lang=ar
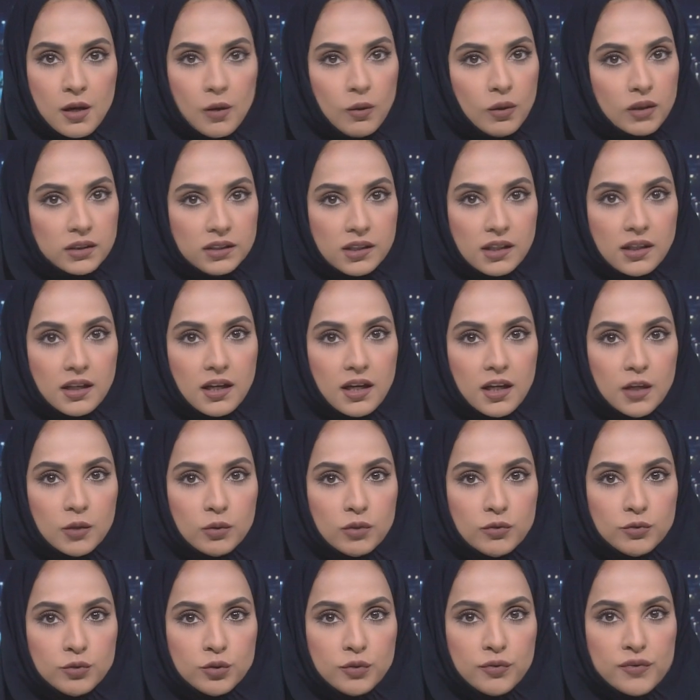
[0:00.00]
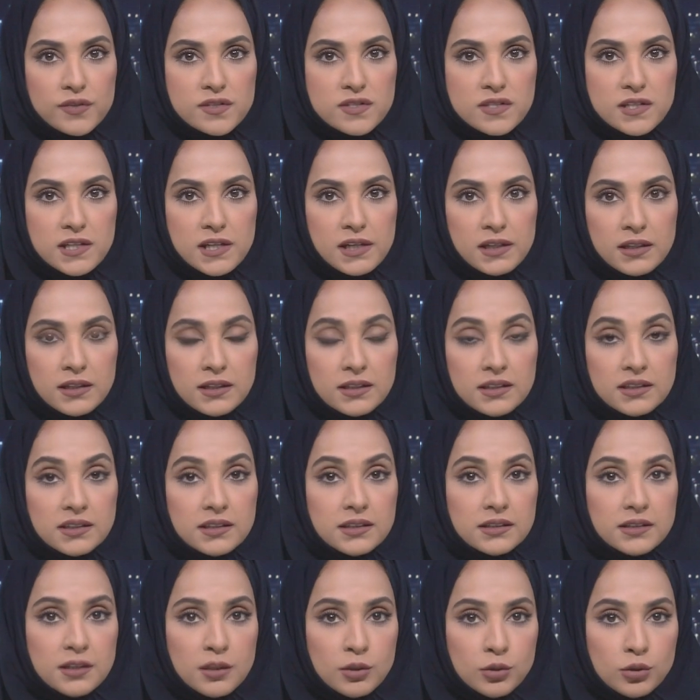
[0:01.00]
واطلع الوفد في الزيارة
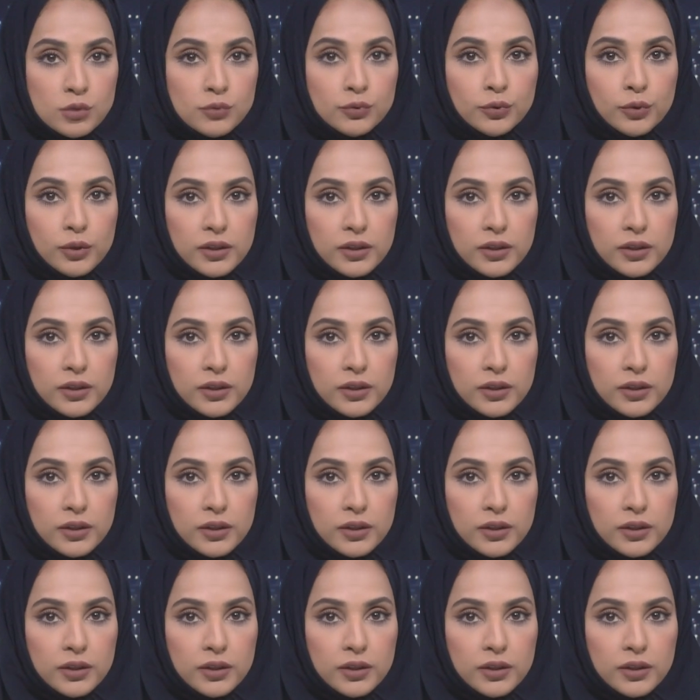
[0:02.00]
التي تهدف